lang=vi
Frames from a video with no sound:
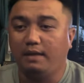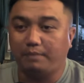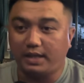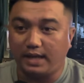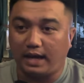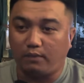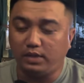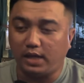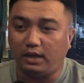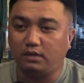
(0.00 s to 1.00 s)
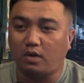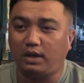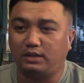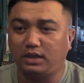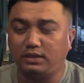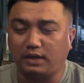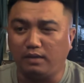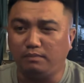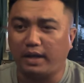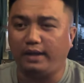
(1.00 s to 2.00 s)
bây giờ quý vị đừng có nói là tích chữ
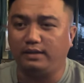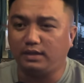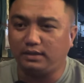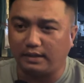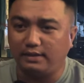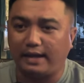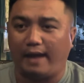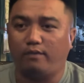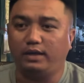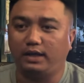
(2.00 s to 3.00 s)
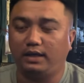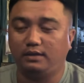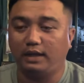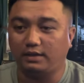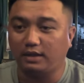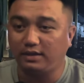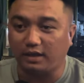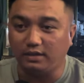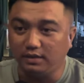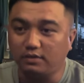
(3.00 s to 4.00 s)
mì tích chữ gạo này kia giờ tích
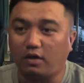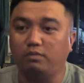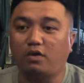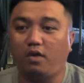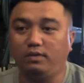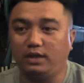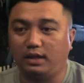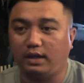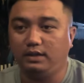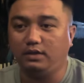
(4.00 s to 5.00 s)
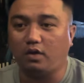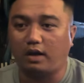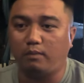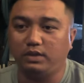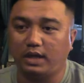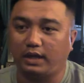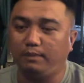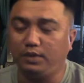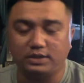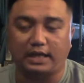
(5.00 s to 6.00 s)
chữ nước không có gì ở dưới gò công bây giờ
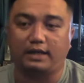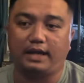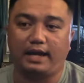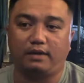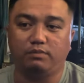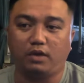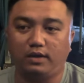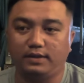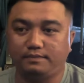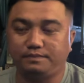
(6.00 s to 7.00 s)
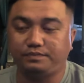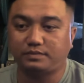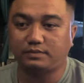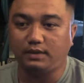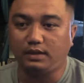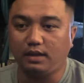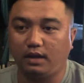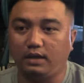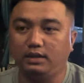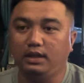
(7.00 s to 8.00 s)
kiếm nước sạch ra không có
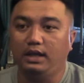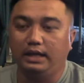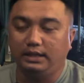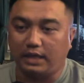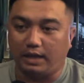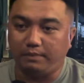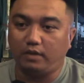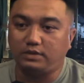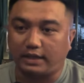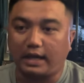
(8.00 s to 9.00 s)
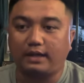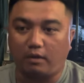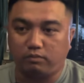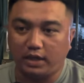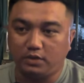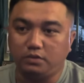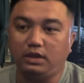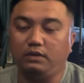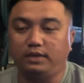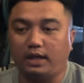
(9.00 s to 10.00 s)
đó thì em Hiếu sẽ cắt công đi xuống
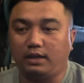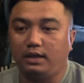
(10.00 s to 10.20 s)
dưới quý vị